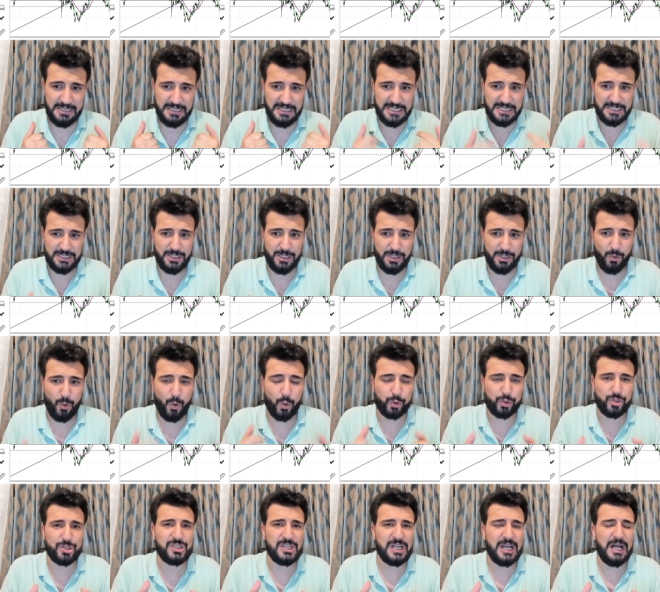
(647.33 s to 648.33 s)

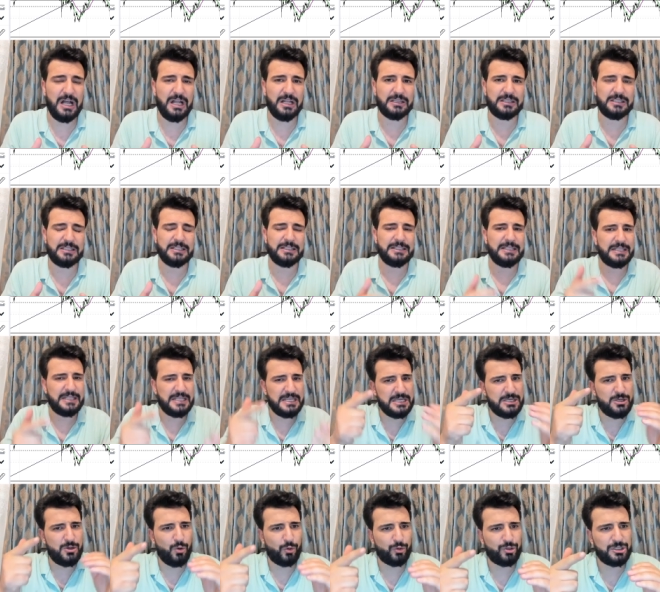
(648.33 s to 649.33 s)
2.36 ya da
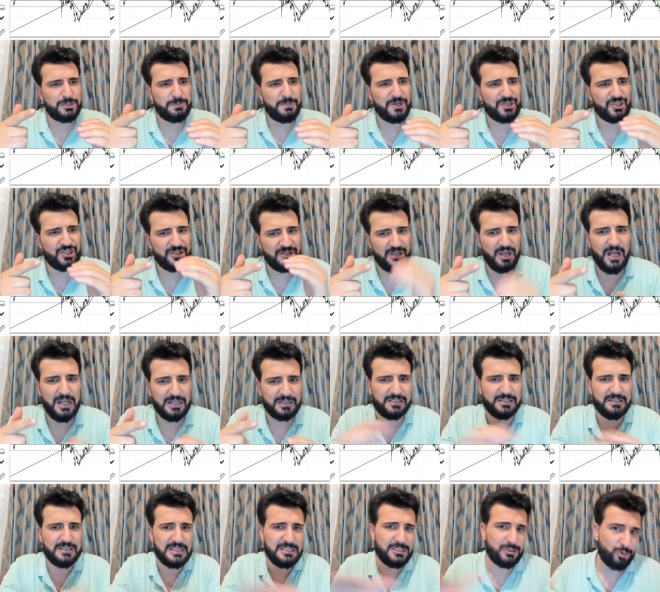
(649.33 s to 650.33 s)
2.35'in
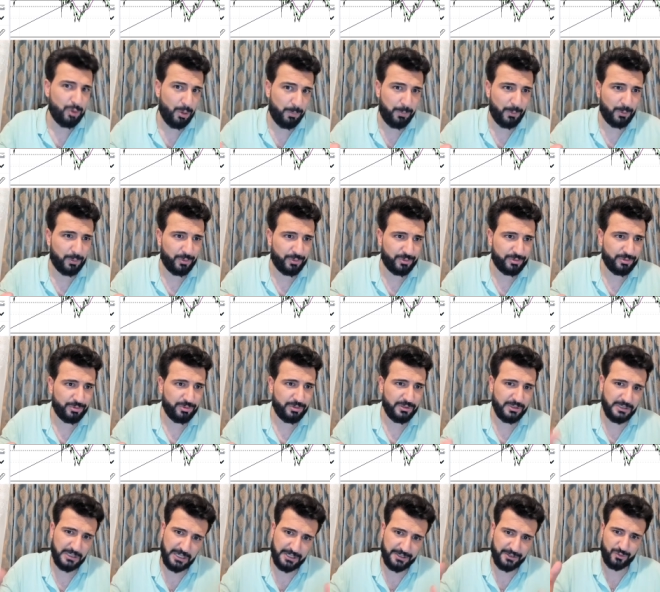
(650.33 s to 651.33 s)
altında stop olurdu.
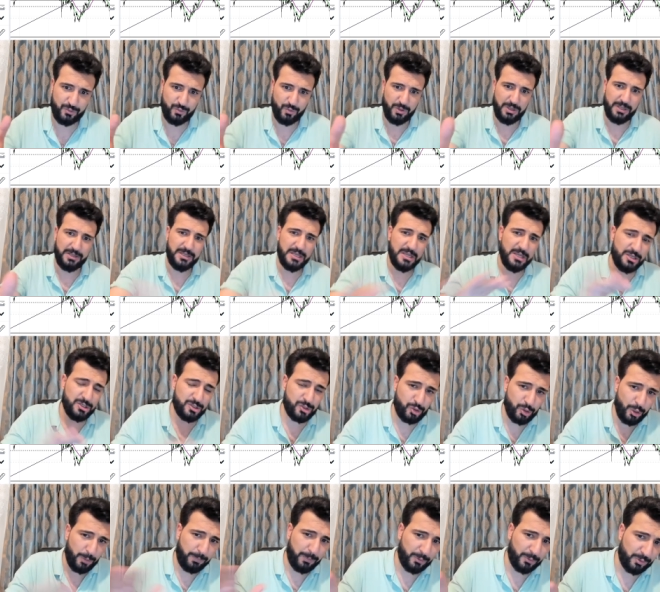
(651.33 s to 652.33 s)
Yani şu an
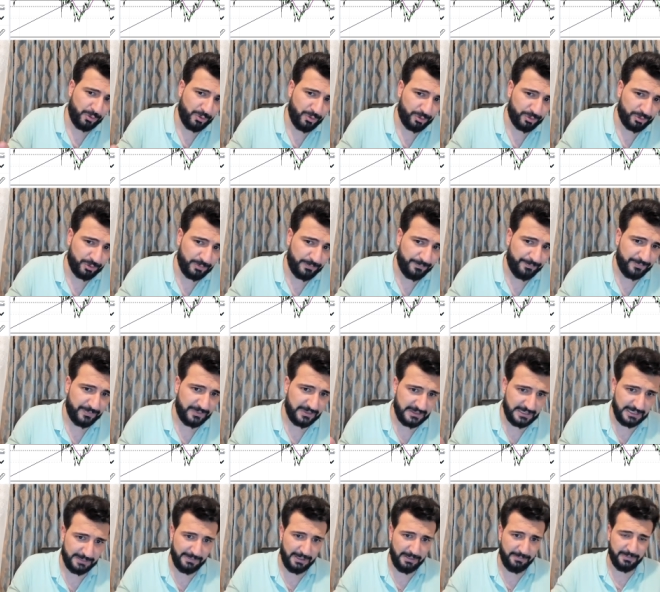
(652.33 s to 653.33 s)
stop olunurdu.
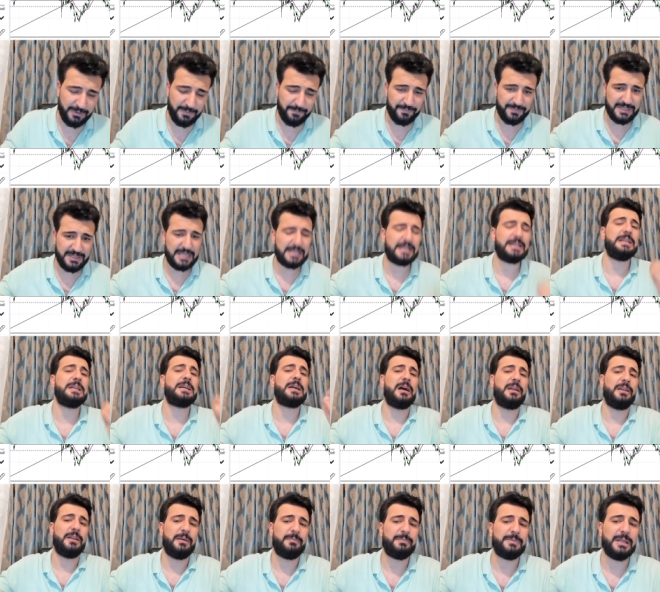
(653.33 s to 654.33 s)
Tamam mı? Teknik
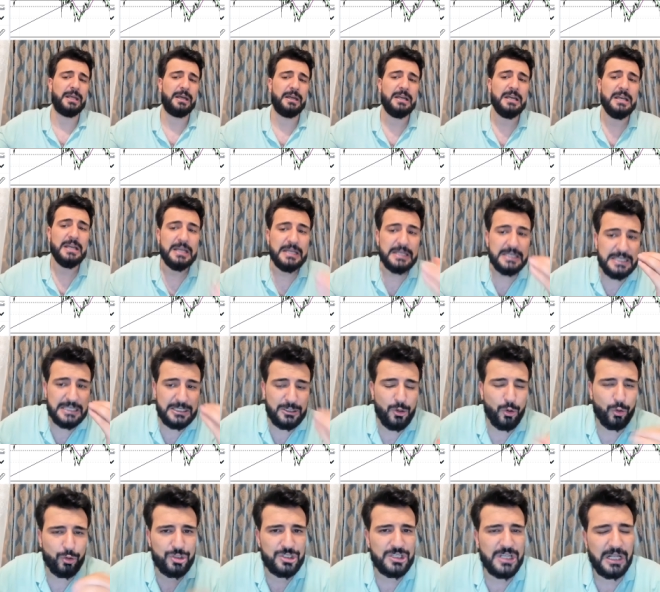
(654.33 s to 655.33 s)
anlamda.
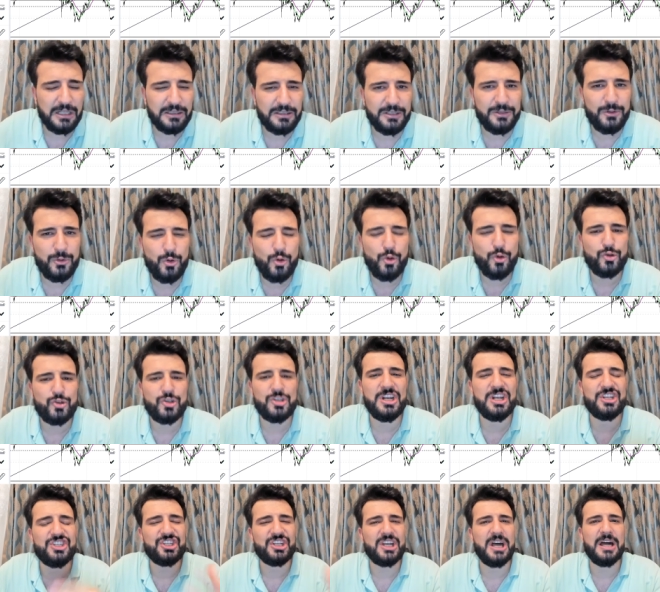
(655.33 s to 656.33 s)
2.36'nın
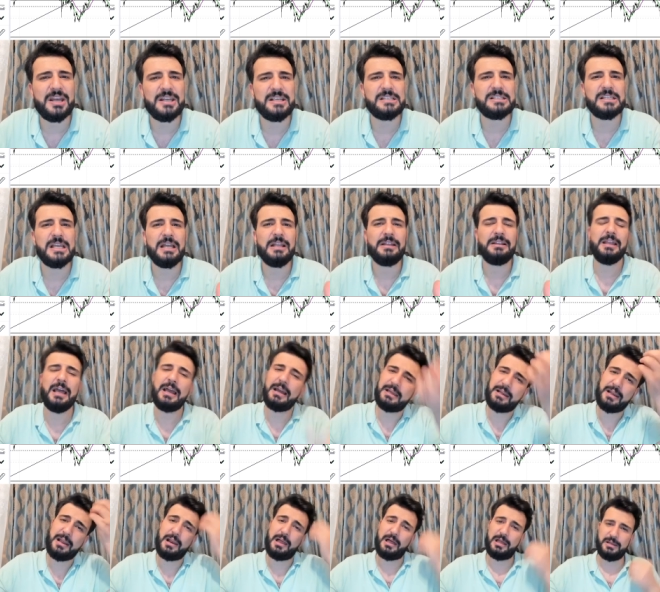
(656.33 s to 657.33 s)
üstüne çıkar ise
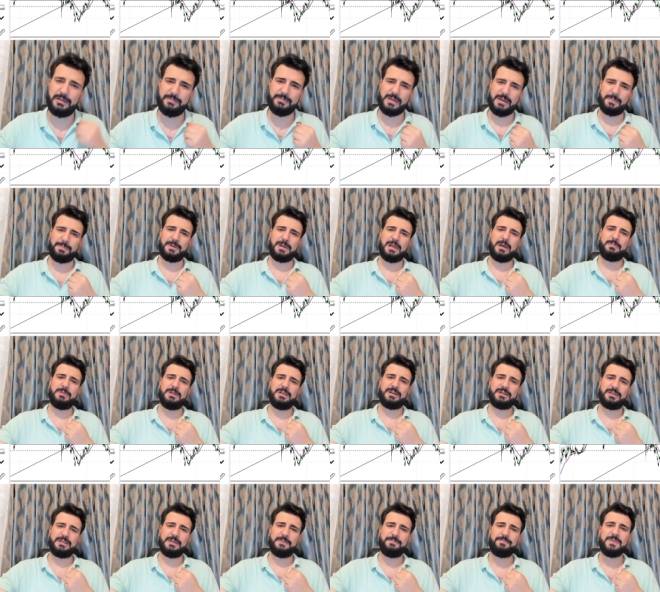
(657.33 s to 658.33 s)
tekrar alım
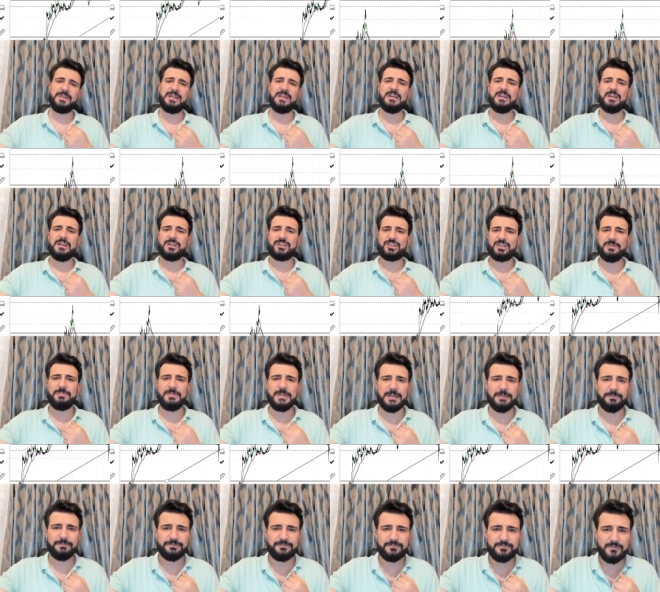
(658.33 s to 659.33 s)
yapılabilirdi.
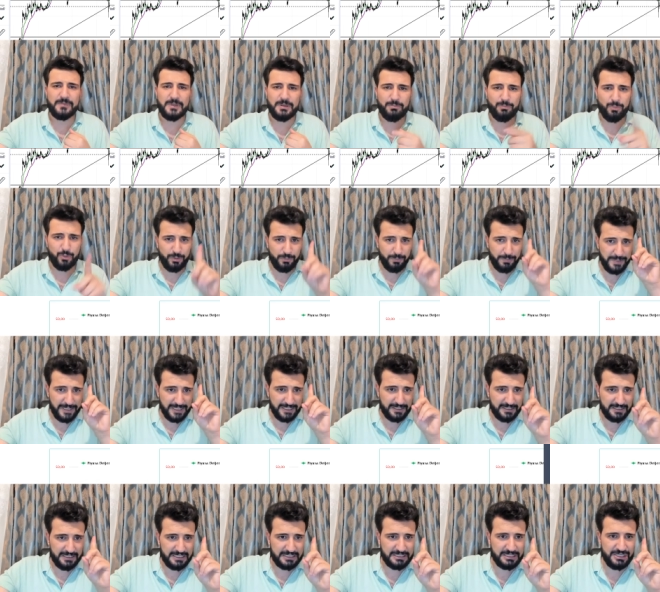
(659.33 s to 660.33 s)
Şimdi bu
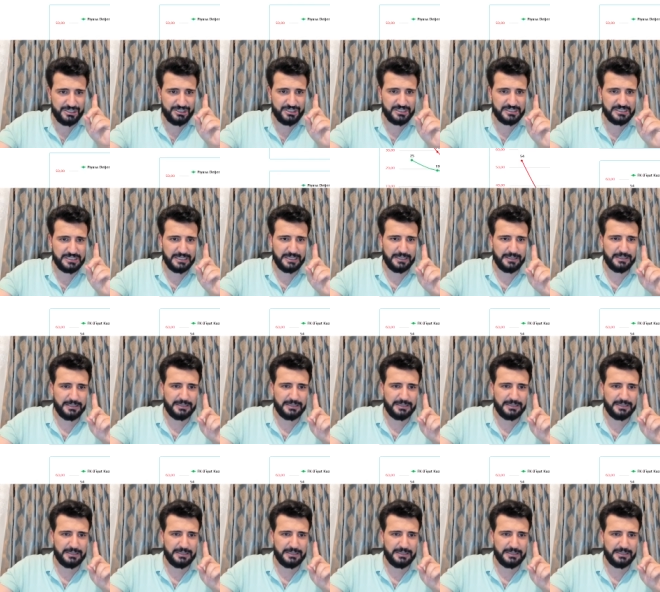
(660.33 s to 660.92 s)
bir. İkincisi